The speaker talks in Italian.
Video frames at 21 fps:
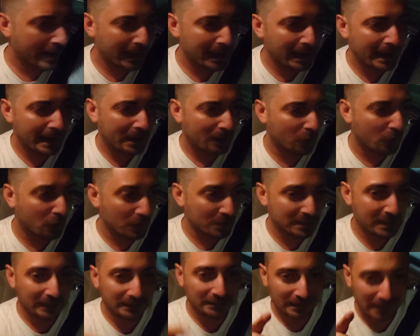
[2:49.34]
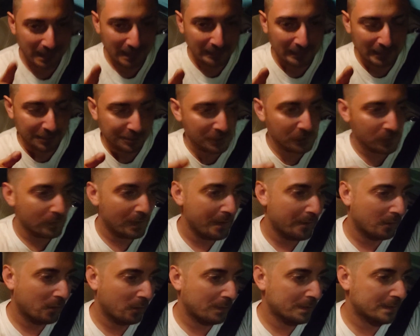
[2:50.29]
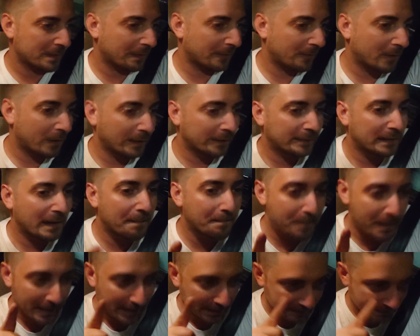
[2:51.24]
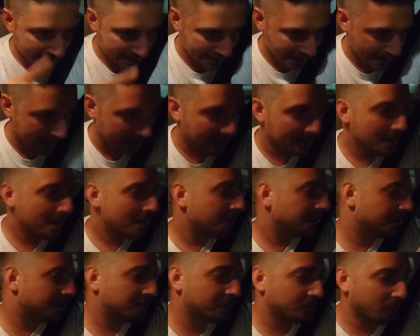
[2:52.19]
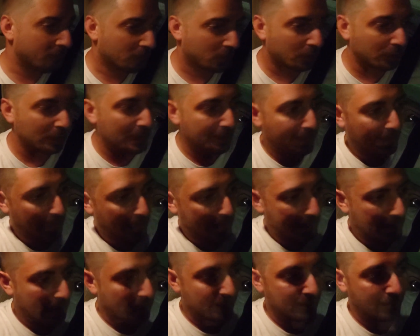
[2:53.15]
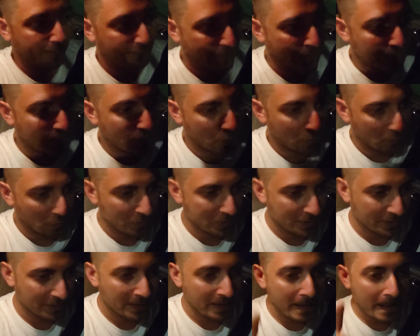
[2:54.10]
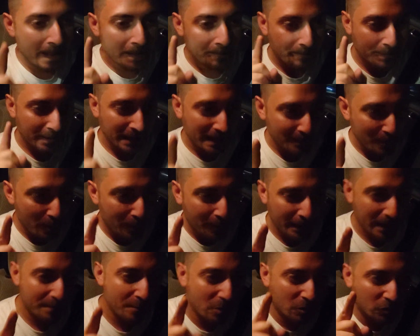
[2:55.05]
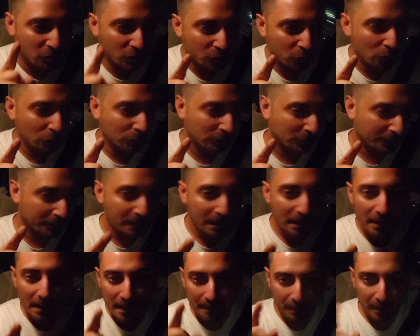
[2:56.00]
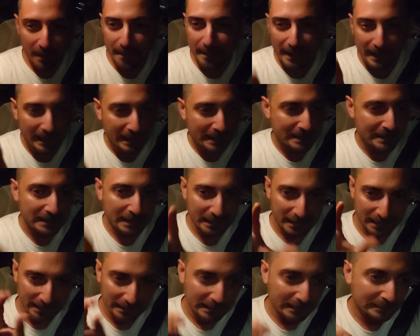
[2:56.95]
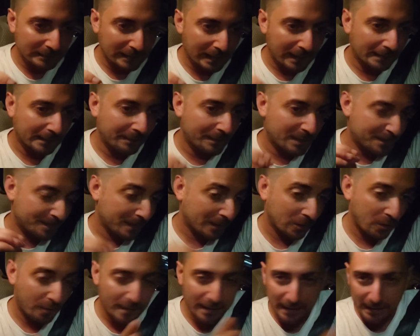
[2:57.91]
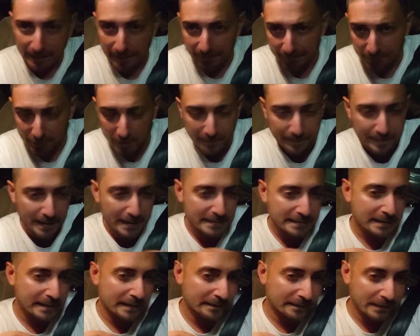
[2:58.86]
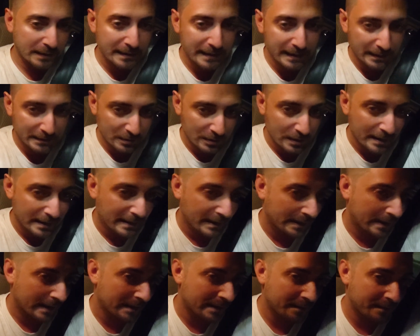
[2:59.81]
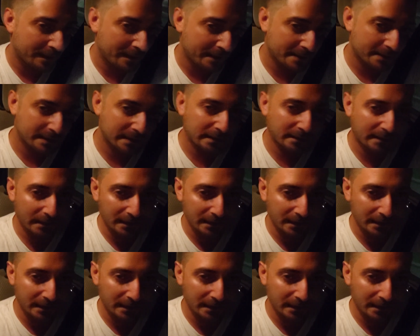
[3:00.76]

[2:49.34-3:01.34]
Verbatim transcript: la gara costa 35 euro questa volta perché ci sono dei premi favolosi primo premio assoluto poi vabbè ragazzi la, i dettagli ve spiegherò magari nel video di pesca nel, nel canale di pesca